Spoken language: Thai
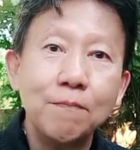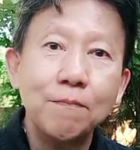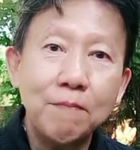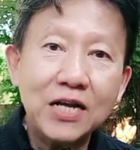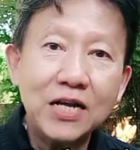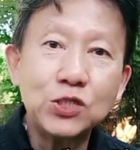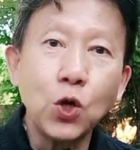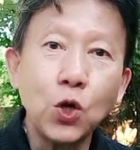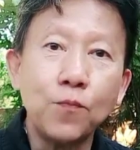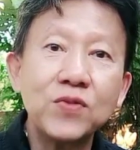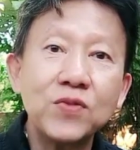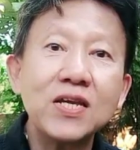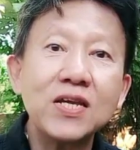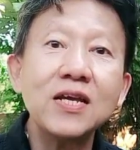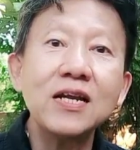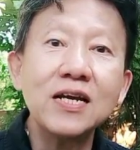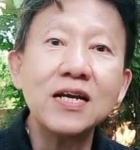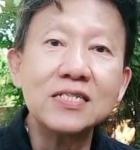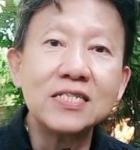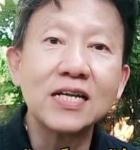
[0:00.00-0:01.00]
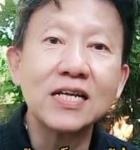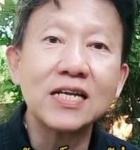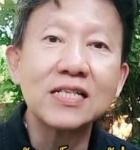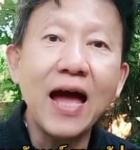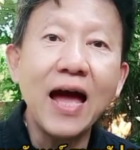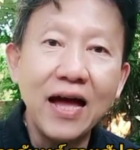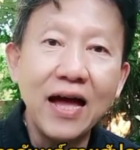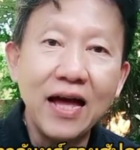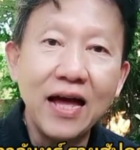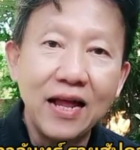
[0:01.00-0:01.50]
มาจบที่เรือนชะ
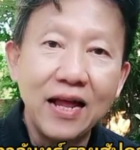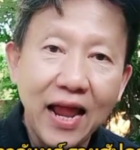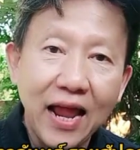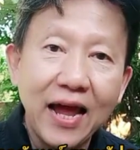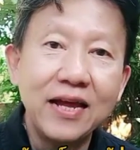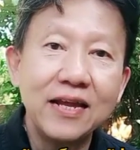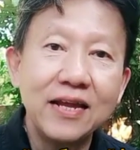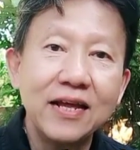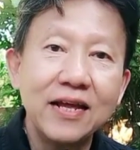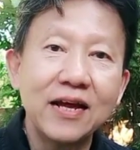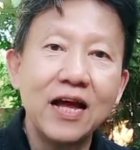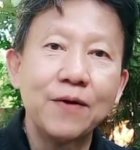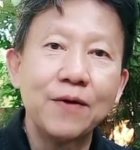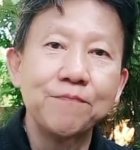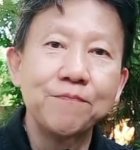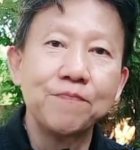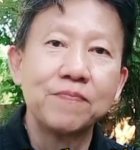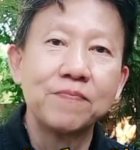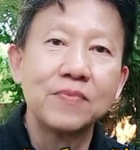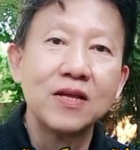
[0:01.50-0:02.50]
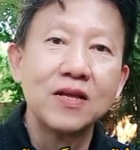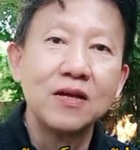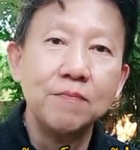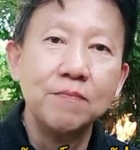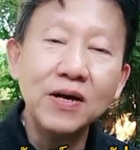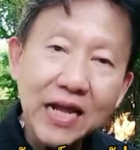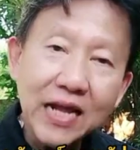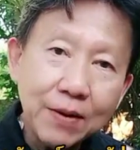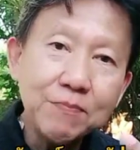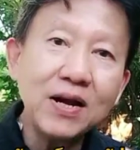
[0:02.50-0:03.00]
ตาอะไรนะครับ
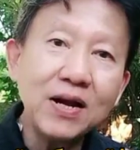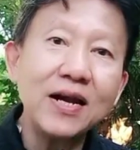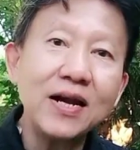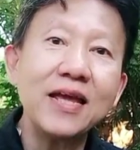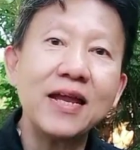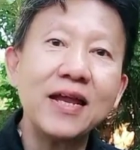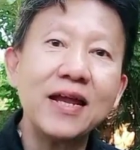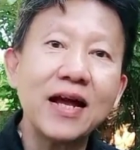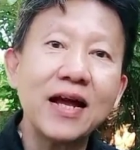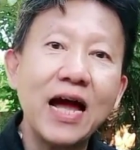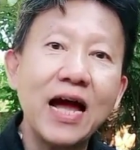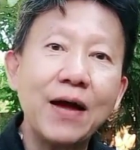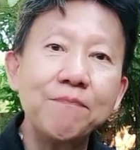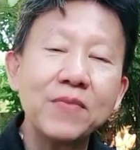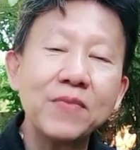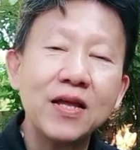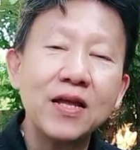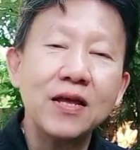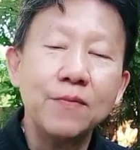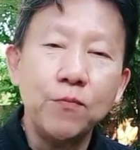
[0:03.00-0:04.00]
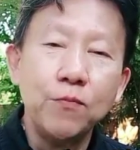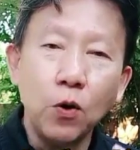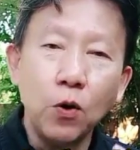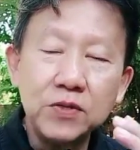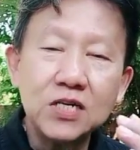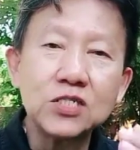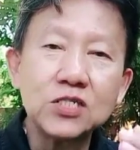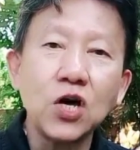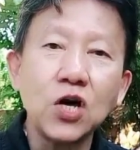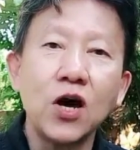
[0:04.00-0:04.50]
เมื่อท่านมาเรียนนะครับ ผม
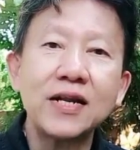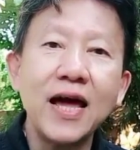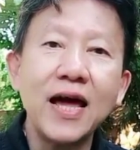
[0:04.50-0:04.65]
จะสอน